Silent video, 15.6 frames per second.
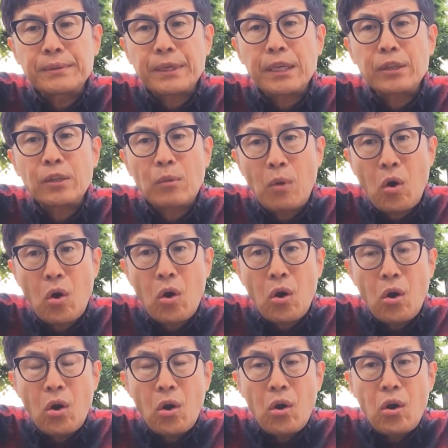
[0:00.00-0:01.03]
けども、
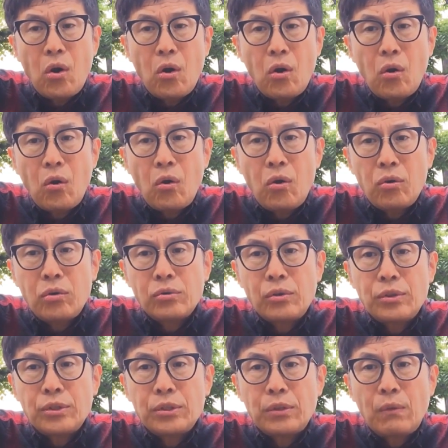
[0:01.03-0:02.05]
多く
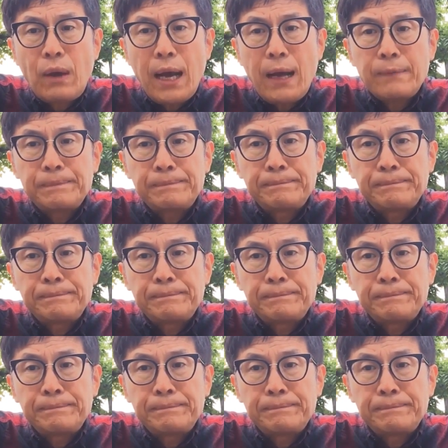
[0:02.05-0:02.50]
の人は、